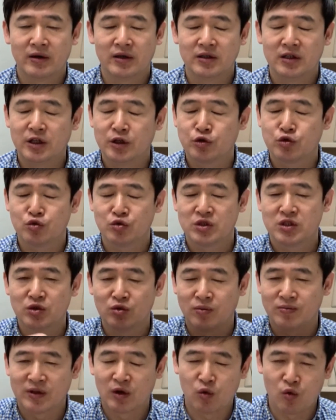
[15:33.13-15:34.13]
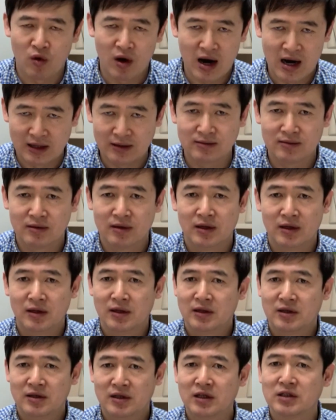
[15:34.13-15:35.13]
耶稣是我们的王，
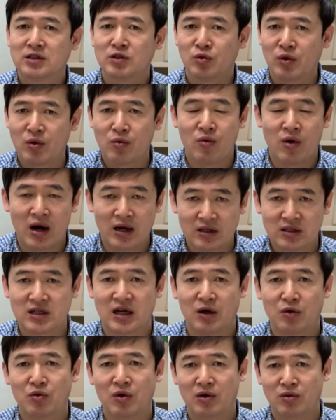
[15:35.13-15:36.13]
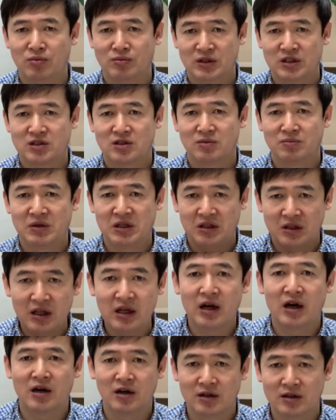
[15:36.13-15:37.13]
让这位王掌管我们的生命；
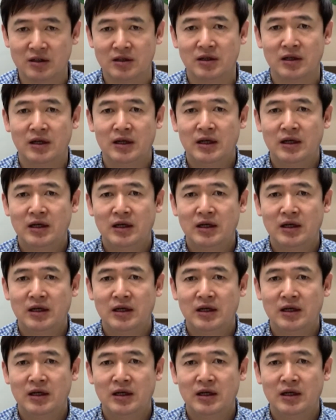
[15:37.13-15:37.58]
第二个。